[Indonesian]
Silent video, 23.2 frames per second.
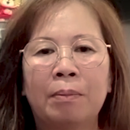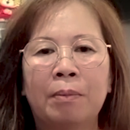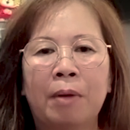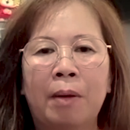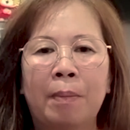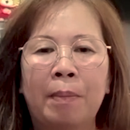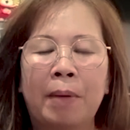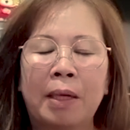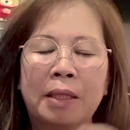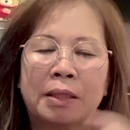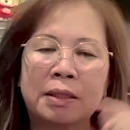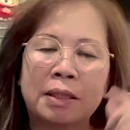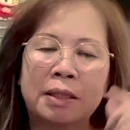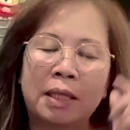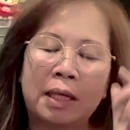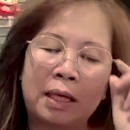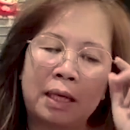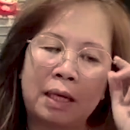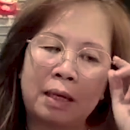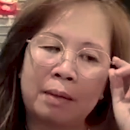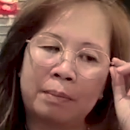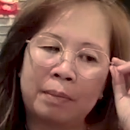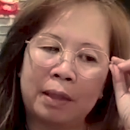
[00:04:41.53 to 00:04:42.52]
Bapak
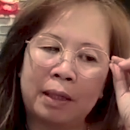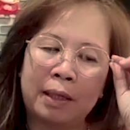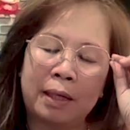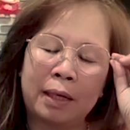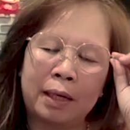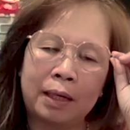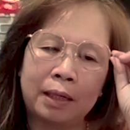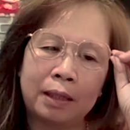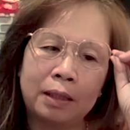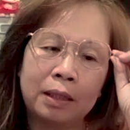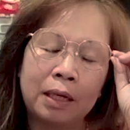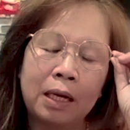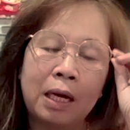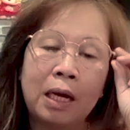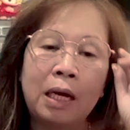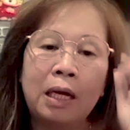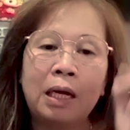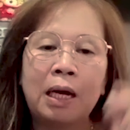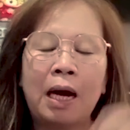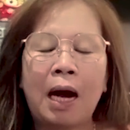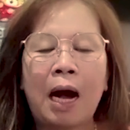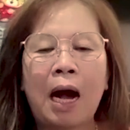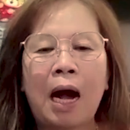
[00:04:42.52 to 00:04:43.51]
saya bilang
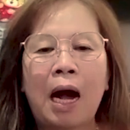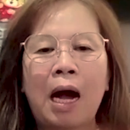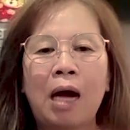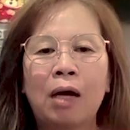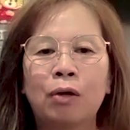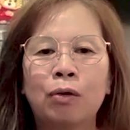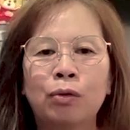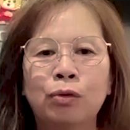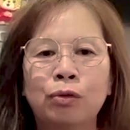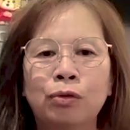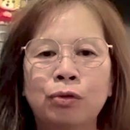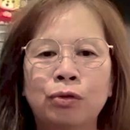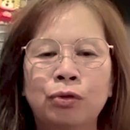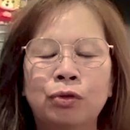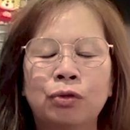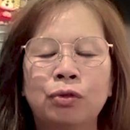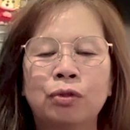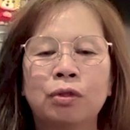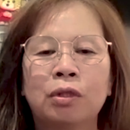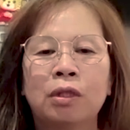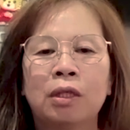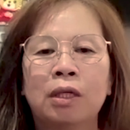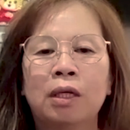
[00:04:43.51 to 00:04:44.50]

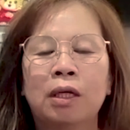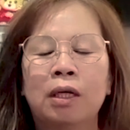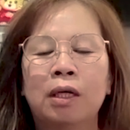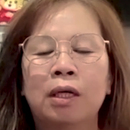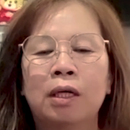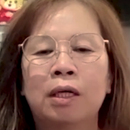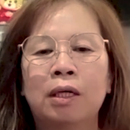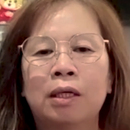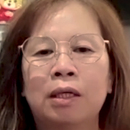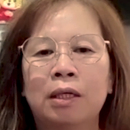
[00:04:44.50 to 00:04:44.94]
harus e,